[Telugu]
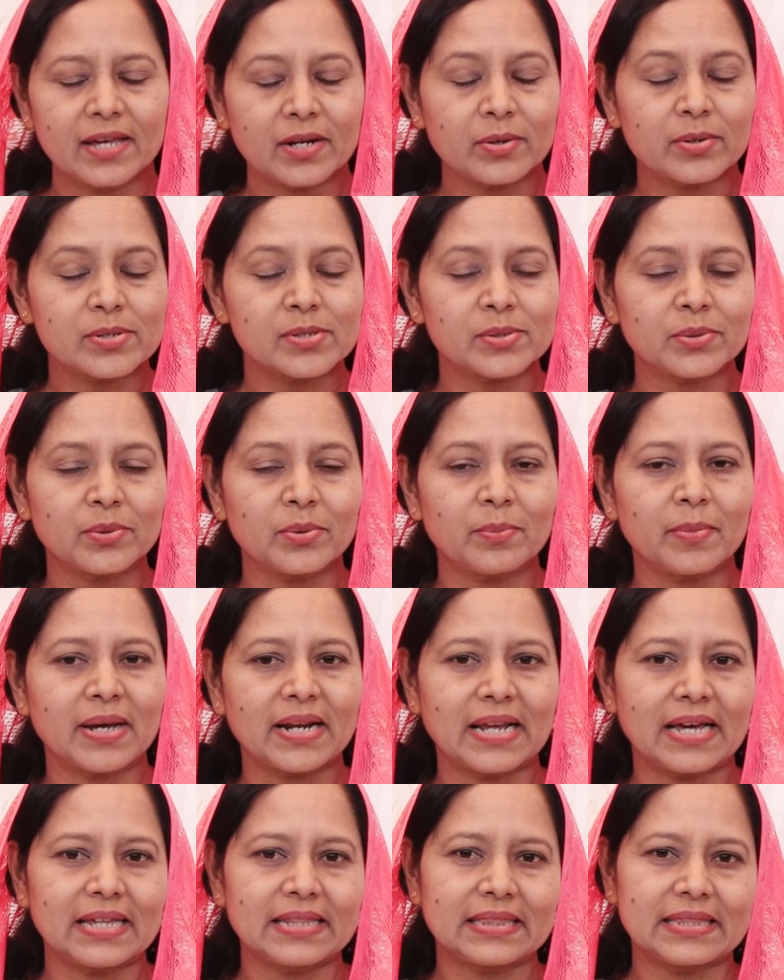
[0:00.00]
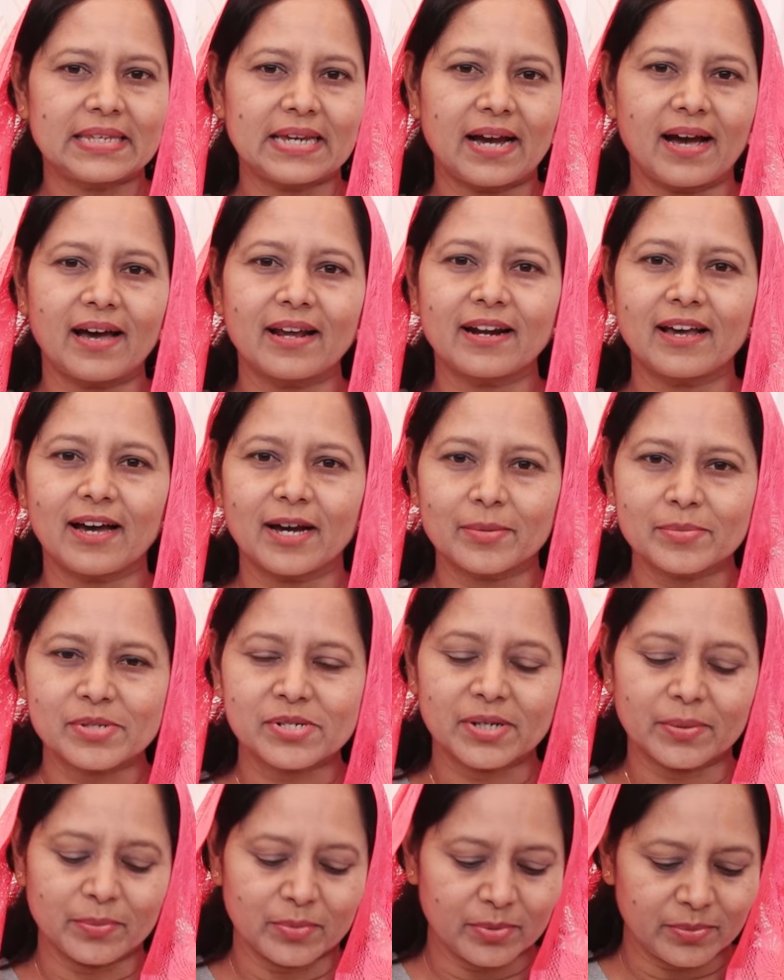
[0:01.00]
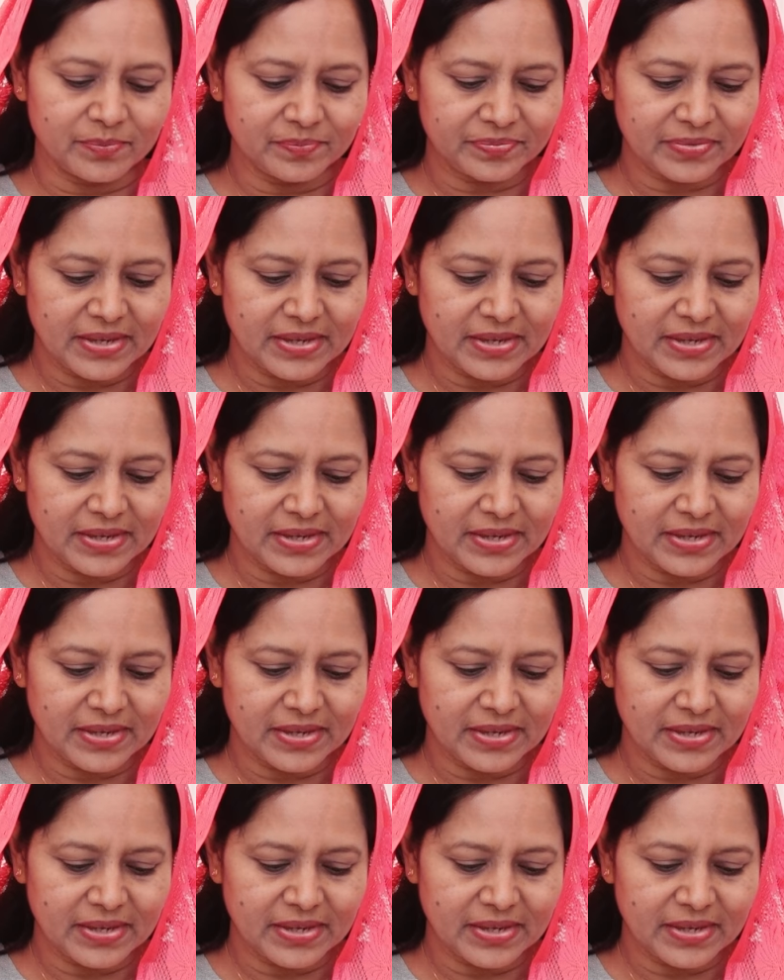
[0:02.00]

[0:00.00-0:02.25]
ఈరోజు మన ధ్యాన అంశము